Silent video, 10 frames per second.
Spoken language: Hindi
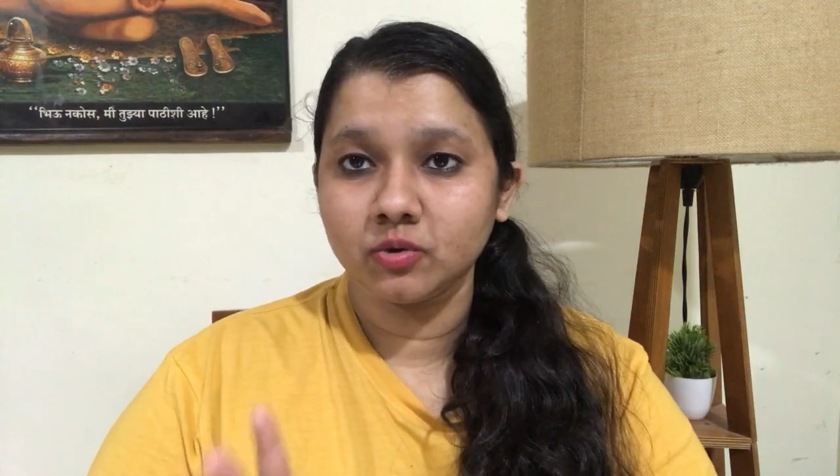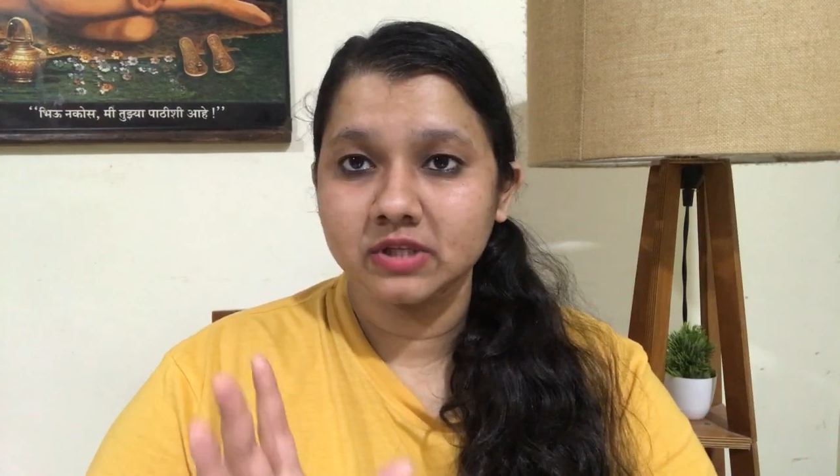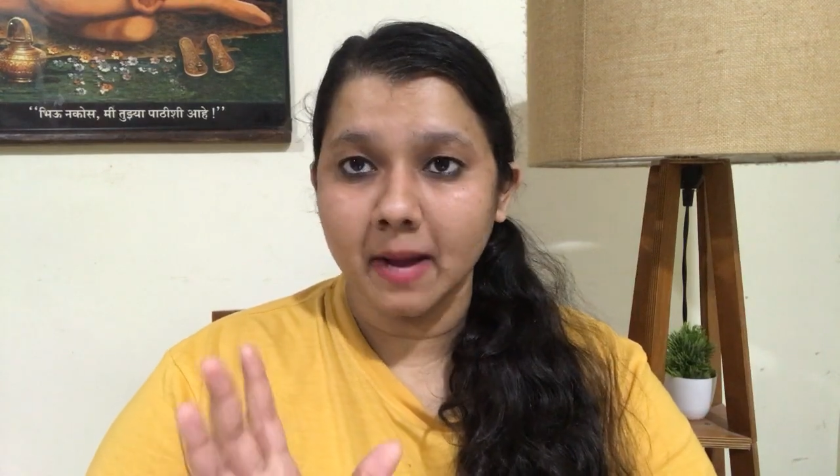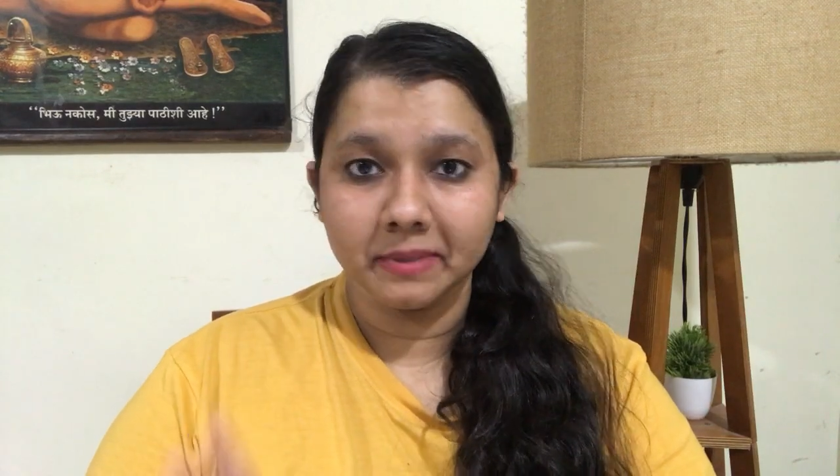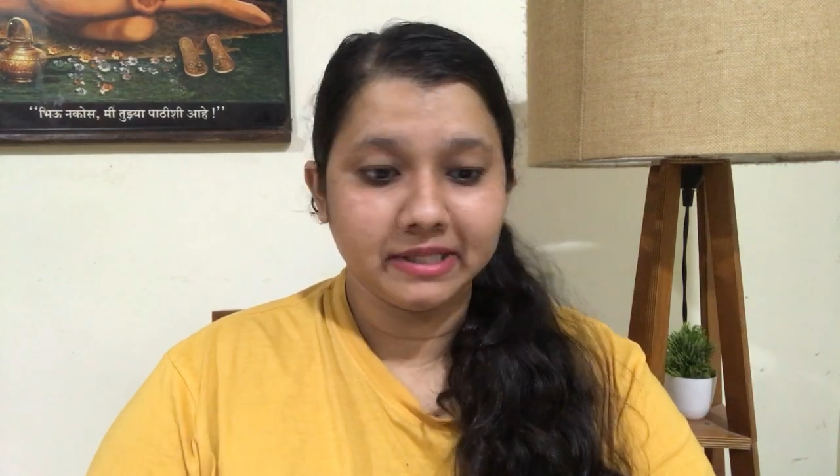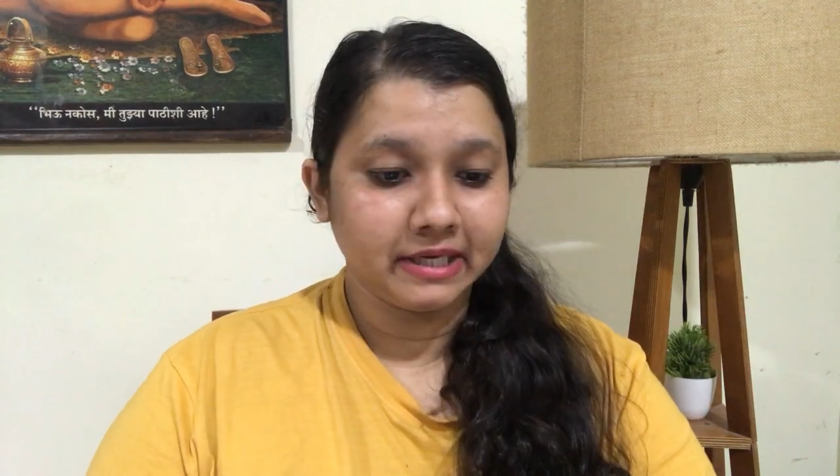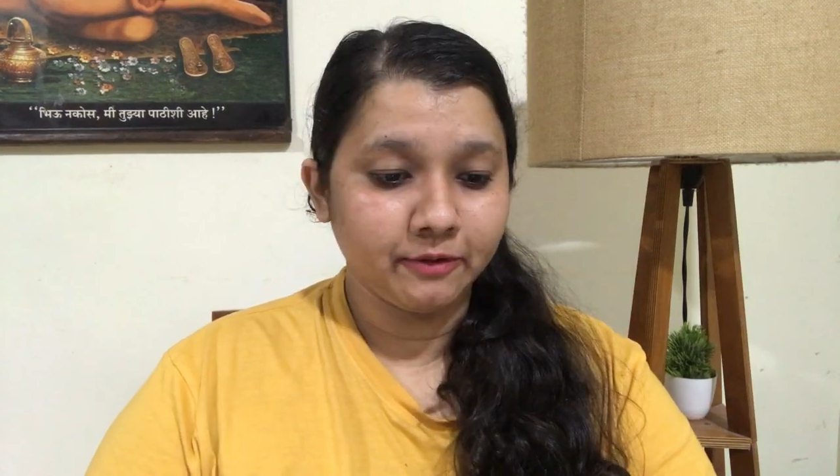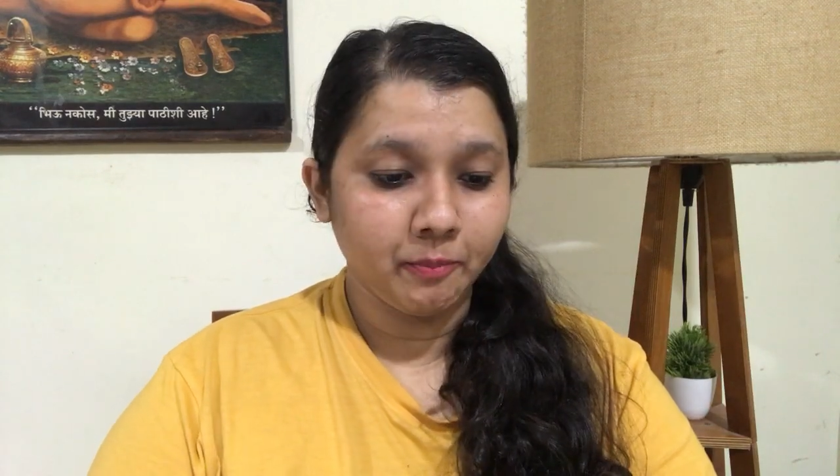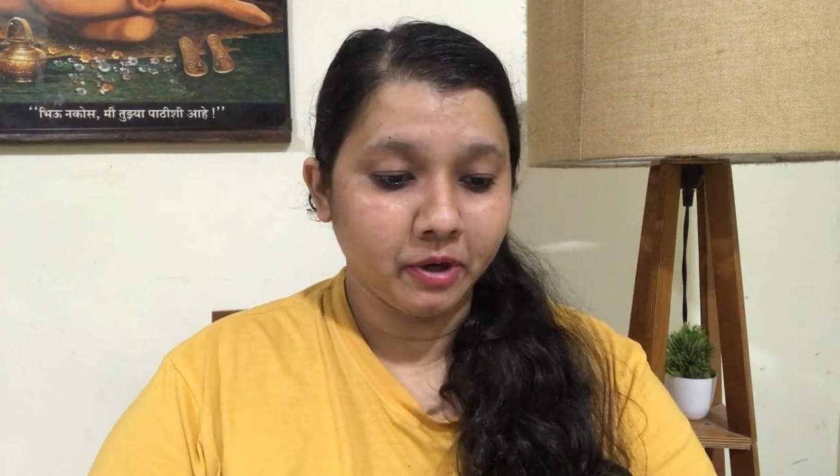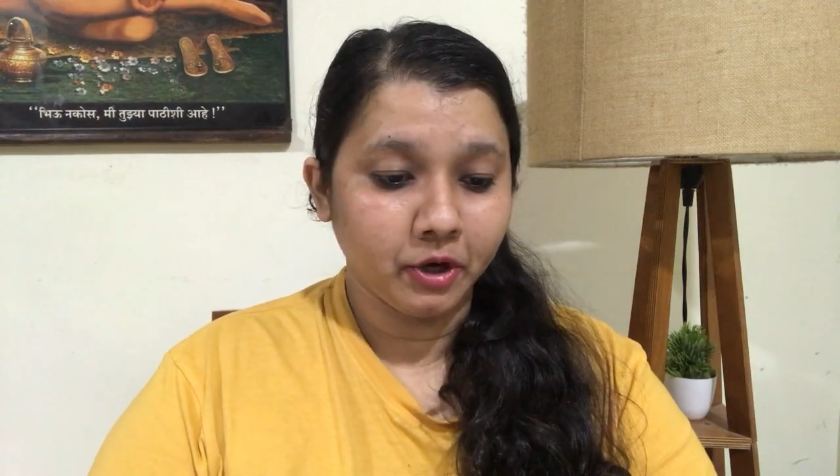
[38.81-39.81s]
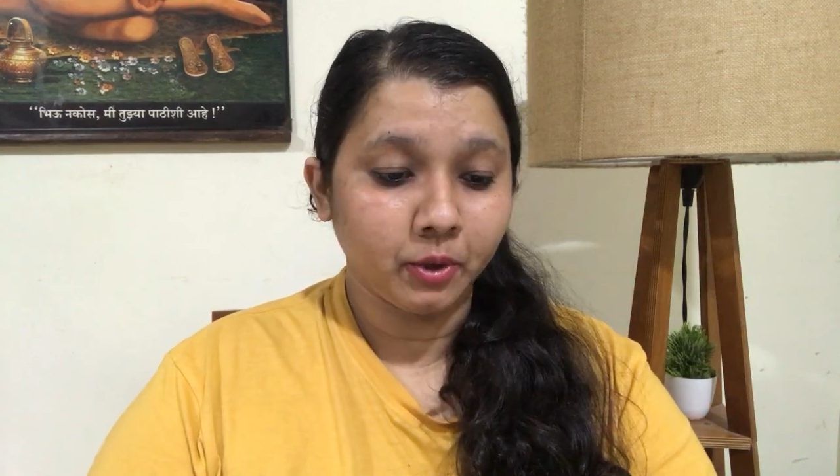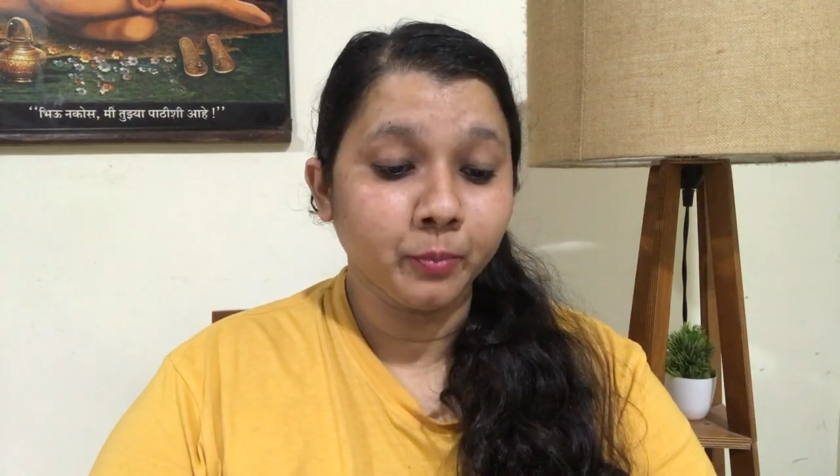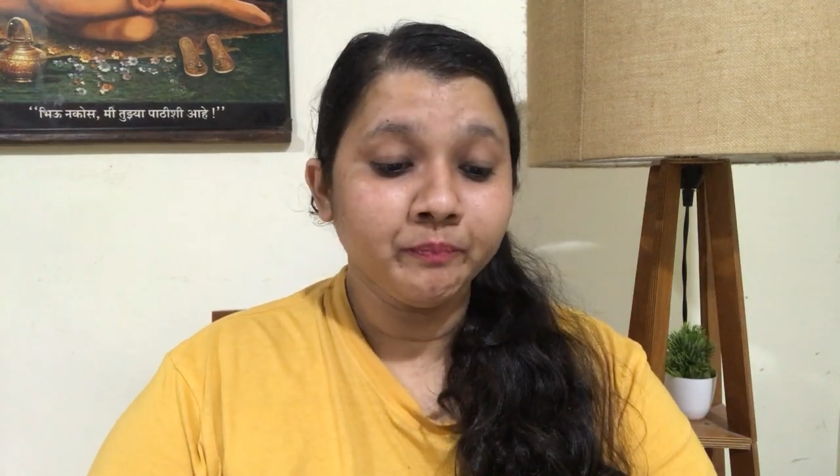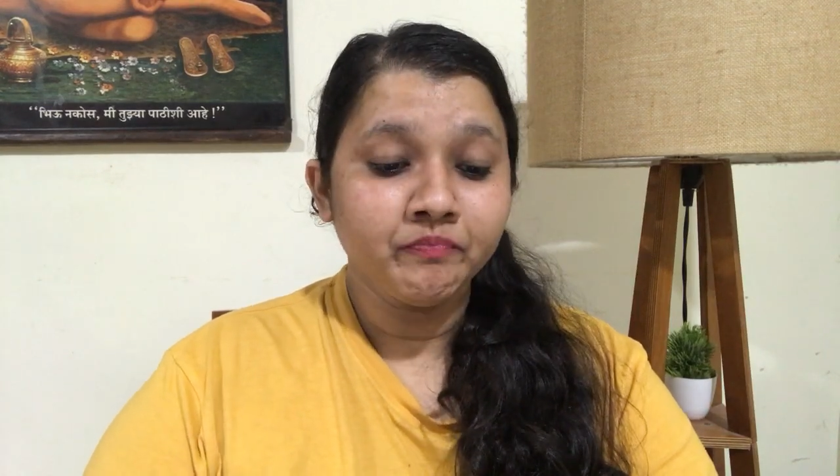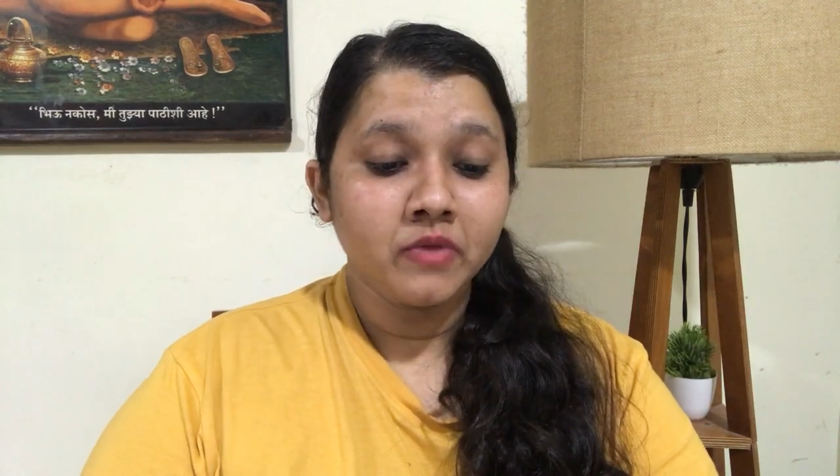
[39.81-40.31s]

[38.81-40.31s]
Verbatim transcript: जो सामने दिख रहे हैं वो पढ़ रही हूँ